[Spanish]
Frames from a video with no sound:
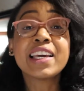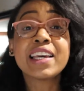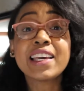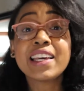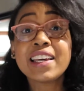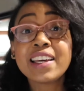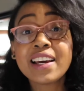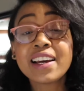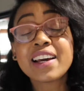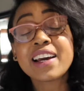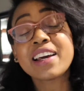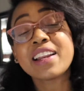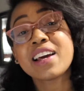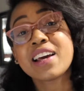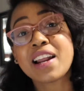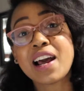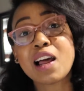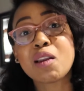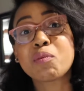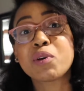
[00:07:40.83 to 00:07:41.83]
Y en
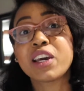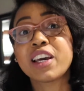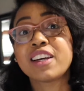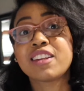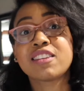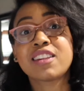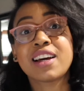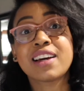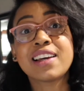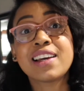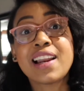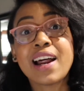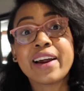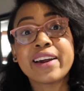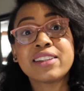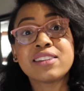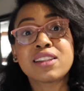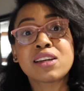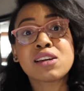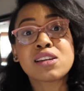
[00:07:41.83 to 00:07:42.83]
general, mi gente, aquí la
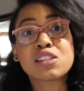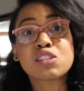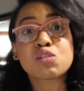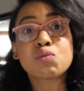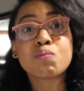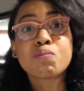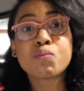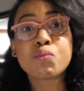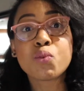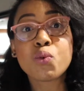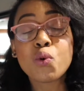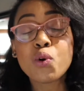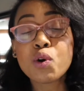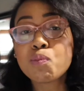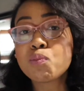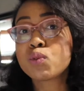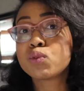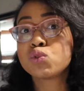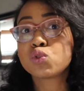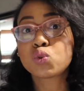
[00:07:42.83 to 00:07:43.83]
gente es muy
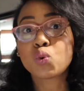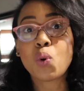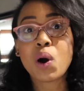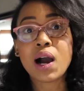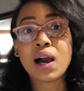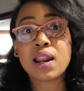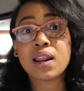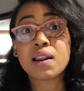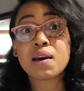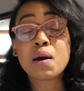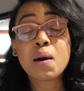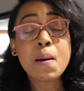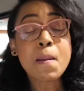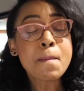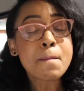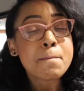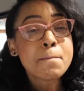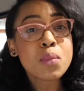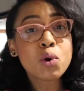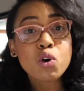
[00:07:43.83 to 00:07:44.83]
puntual,
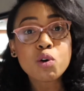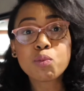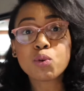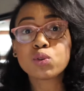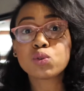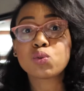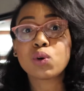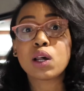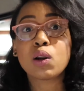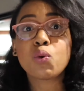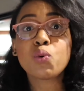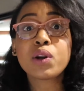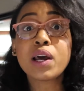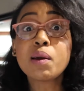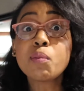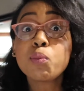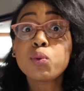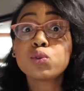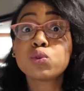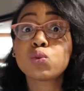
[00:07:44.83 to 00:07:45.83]
muy puntual. Una
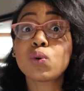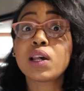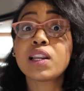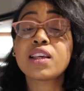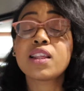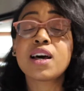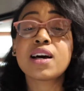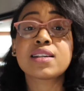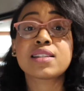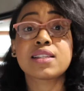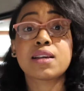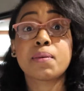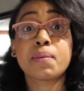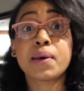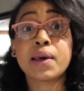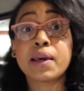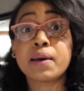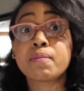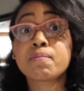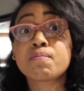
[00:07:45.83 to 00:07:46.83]
impuntualidad se
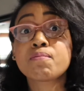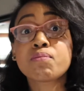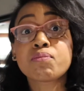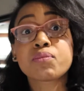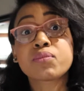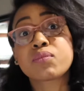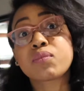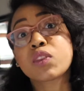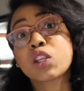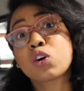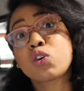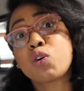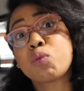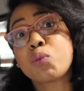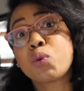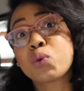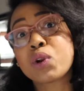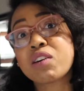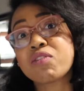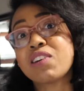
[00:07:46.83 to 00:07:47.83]
ve
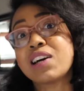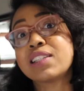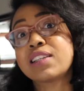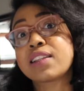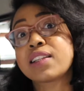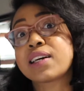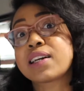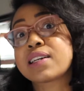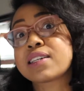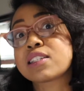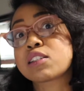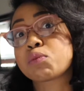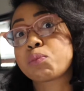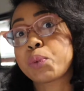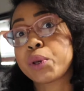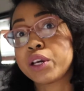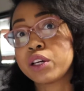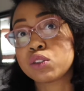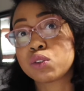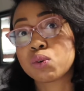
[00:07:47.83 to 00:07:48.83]
como una falta de
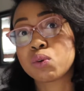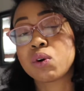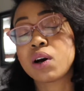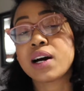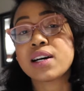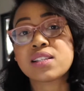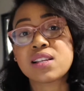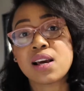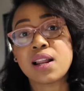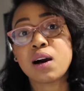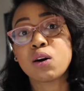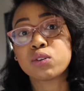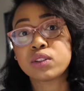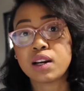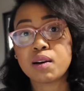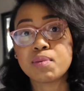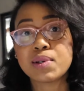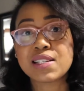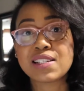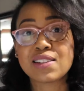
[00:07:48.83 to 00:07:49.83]
respeto hacia la
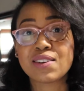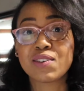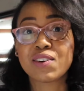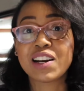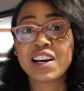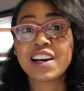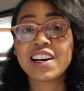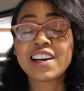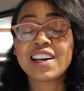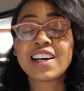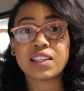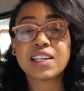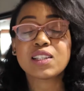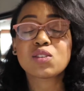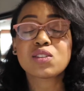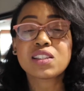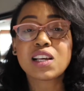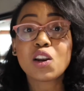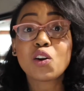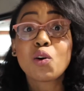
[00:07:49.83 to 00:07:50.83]
otra persona. Eso
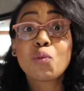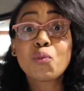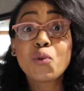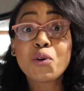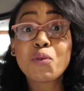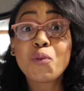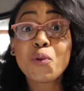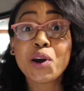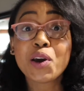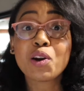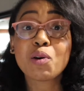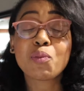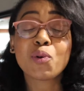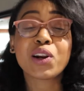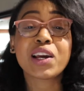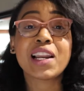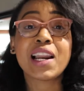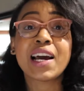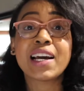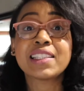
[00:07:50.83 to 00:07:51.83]
es algo muy bueno
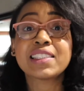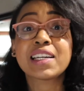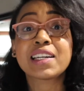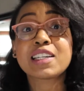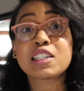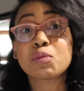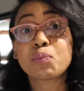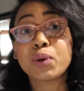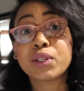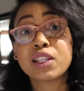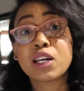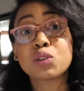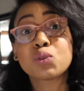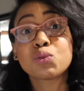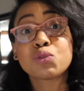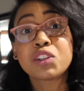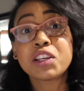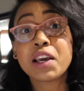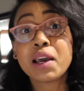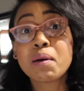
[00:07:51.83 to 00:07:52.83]
porque la gente respeta tu
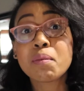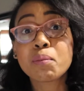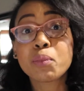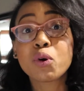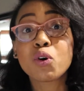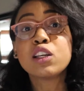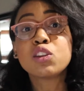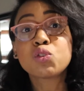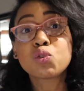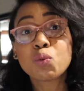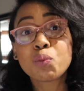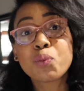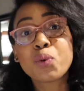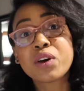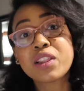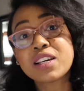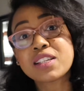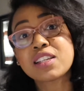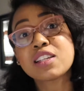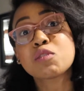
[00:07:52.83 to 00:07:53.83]
tiempo y tú
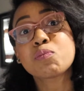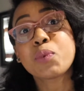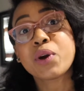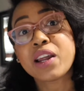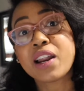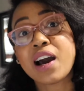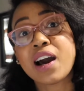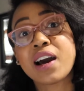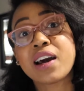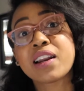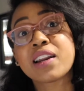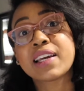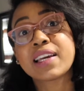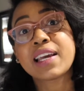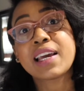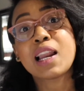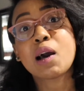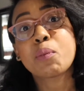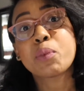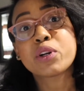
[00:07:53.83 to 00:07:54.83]
puedes esperar
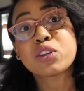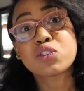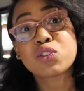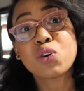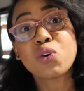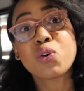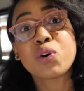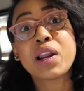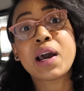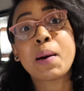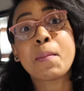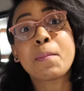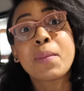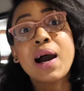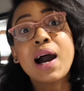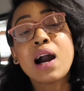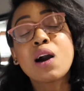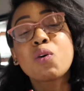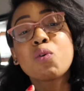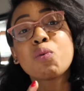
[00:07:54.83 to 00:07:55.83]
que la persona
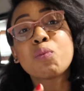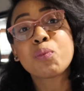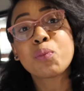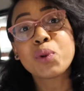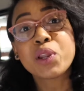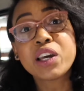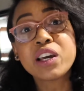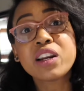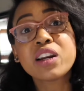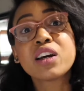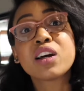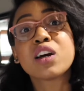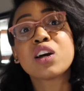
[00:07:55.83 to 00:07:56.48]
va a cumplir